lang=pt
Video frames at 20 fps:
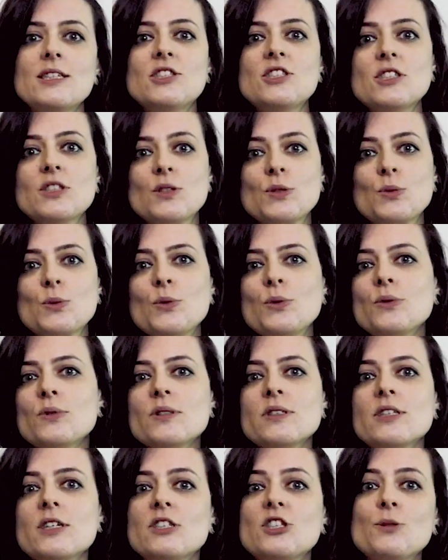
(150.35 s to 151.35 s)
de
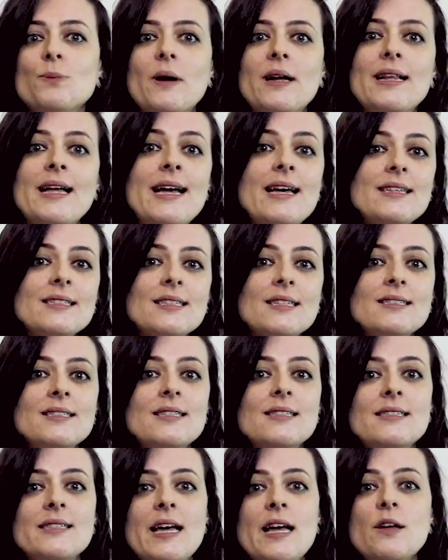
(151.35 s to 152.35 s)
estudos, de palestras,
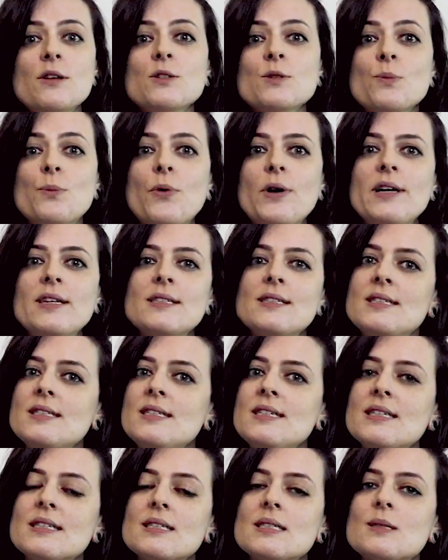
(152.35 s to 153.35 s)
desenhos,
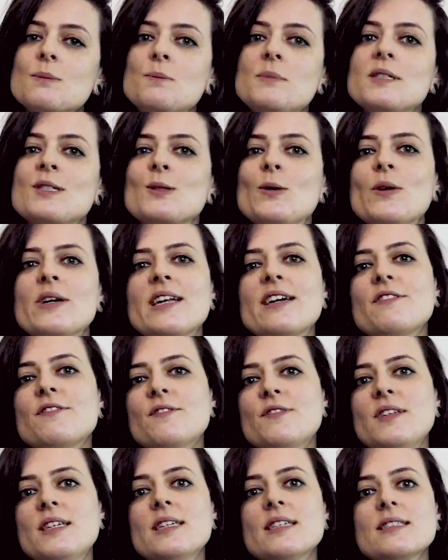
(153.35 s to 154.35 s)
poesias,
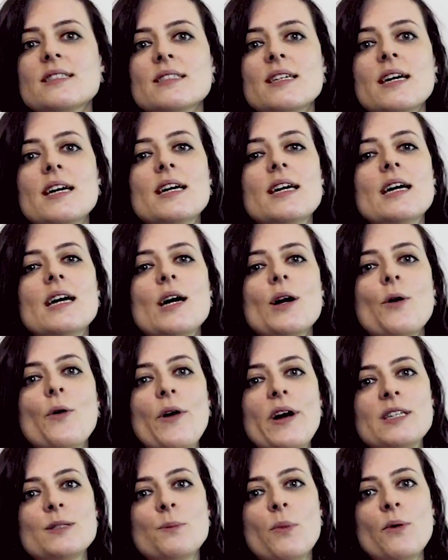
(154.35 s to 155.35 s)
psicografias,
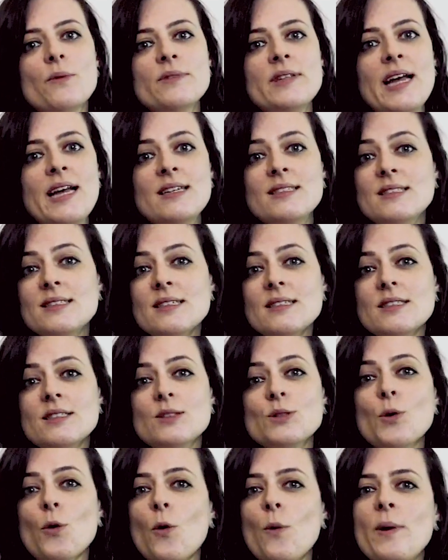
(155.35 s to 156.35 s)
correspondências,
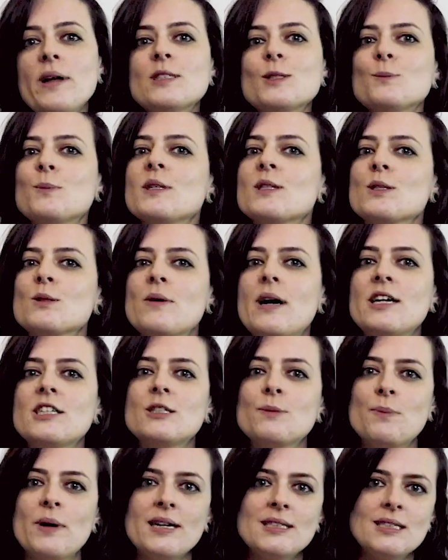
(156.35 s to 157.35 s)
documentos pessoais
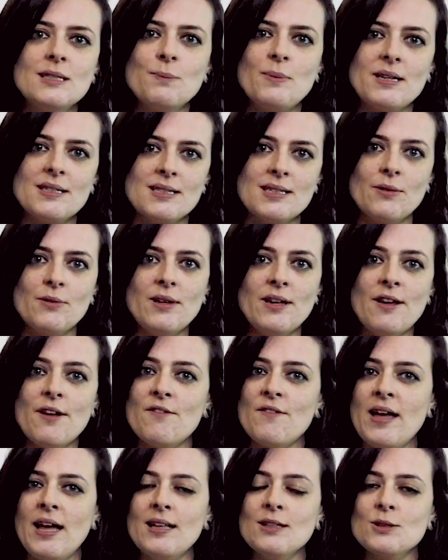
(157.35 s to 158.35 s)
de participação em
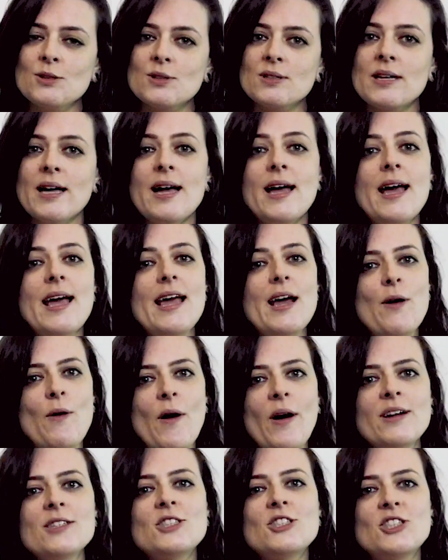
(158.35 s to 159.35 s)
eventos,
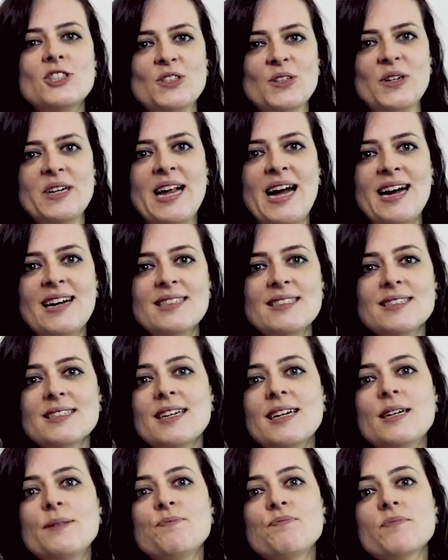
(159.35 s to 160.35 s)
recortes de jornais
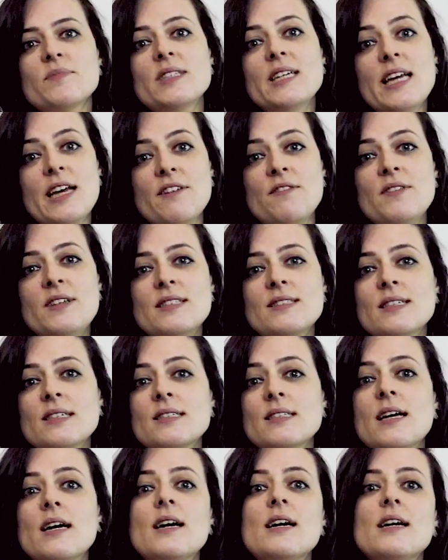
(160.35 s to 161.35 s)
e revistas,